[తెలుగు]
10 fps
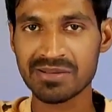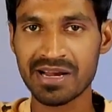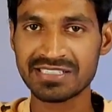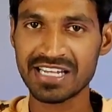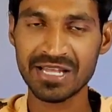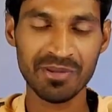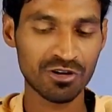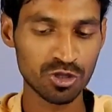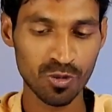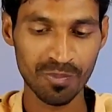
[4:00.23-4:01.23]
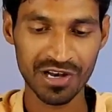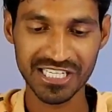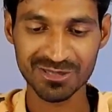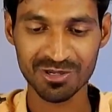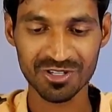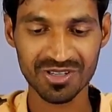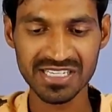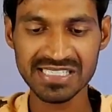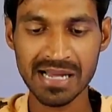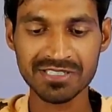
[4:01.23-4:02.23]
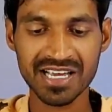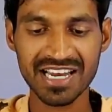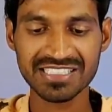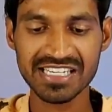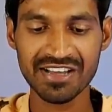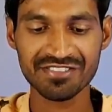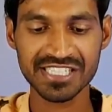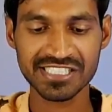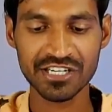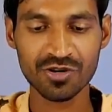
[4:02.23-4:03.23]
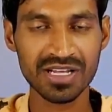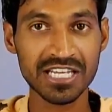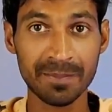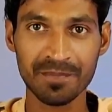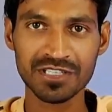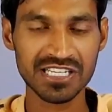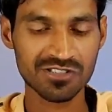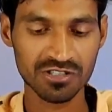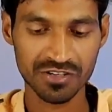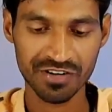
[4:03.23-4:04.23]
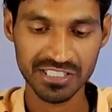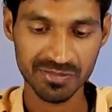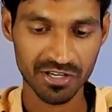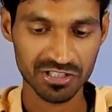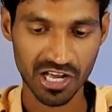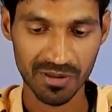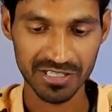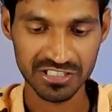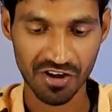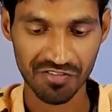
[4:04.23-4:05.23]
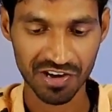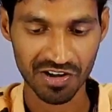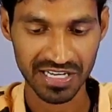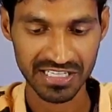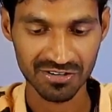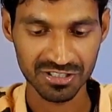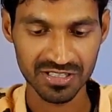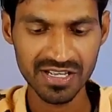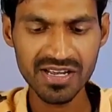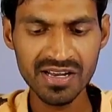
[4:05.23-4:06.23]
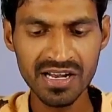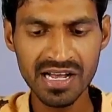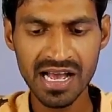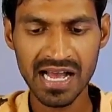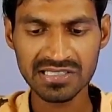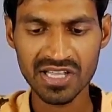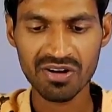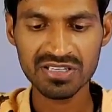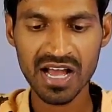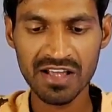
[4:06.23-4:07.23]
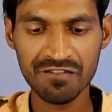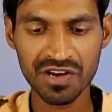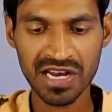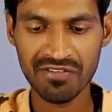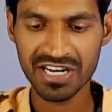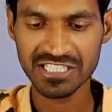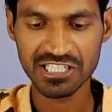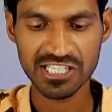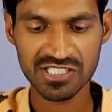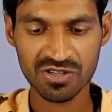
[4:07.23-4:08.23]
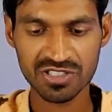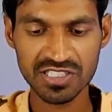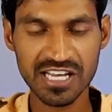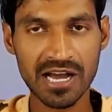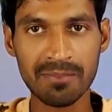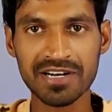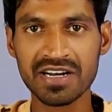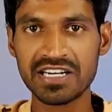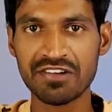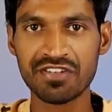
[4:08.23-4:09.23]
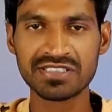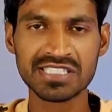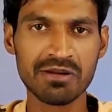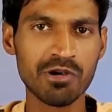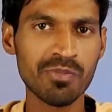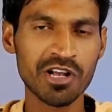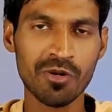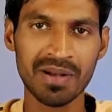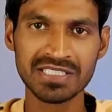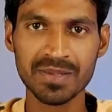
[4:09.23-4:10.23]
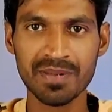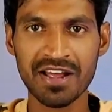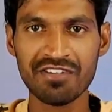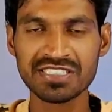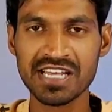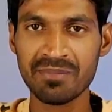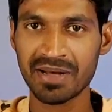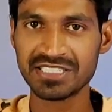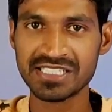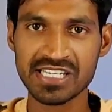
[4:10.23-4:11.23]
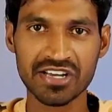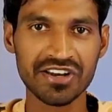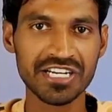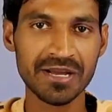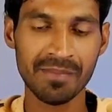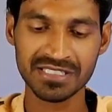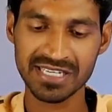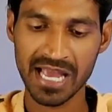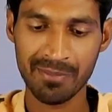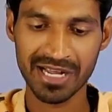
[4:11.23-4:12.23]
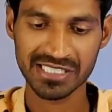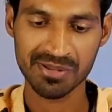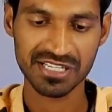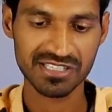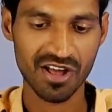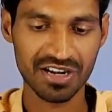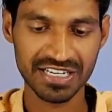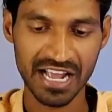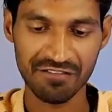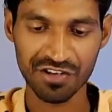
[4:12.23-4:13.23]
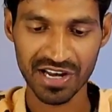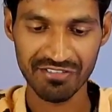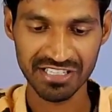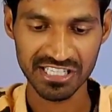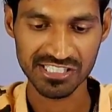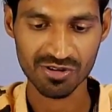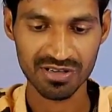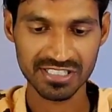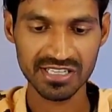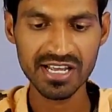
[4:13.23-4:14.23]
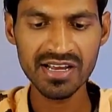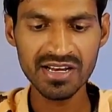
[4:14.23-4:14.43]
ఎక్స్పీరియన్స్ అయితే మీకు దుమ్ములు హెచ్చిపోతుంది శాంసంగ్ గెలాక్సీ ఎఫ్ సిక్స్టీ టూ అయితే ఇప్పుడు తీసుకోవచ్చు ఫ్రెండ్స్ మీకు చాలా మంచి ఆఫర్లోకి అయితే వచ్చింది అండ్ తర్వాత ఐఫోన్ లెవెన్ అయితే తీసుకొచ్చి ఇది కంప్లీట్గా డిఫరెంట్ సిమ్ మీకు మంచి ప్రైవసీ మంచి సెక్యూరిటీ మంచి కెమెరా ఎక్స్పీరియన్స్ కావాలంటే ఐఫోన్ లెవెన్ తీసుకోవాల్సింది